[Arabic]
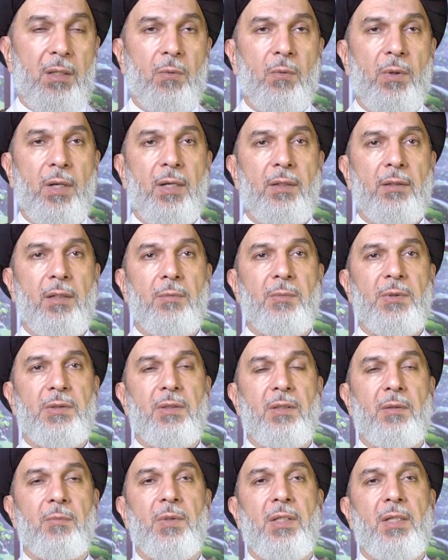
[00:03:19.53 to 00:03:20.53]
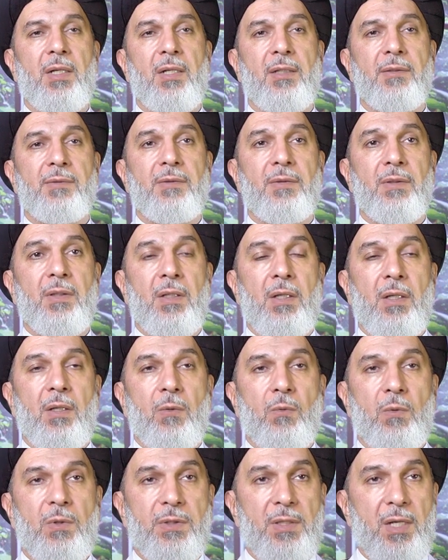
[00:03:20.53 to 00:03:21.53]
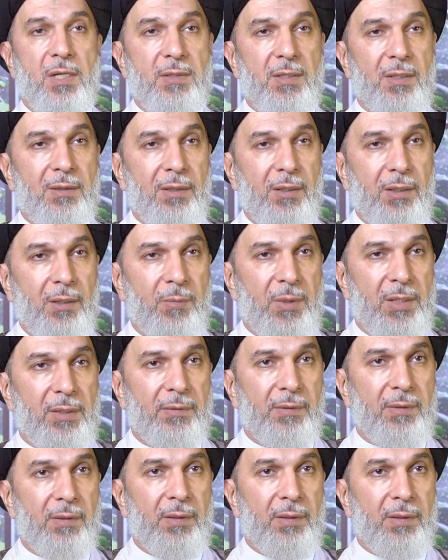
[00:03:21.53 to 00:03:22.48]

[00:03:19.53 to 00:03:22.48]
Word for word: وحكمت البلاد وساست العباد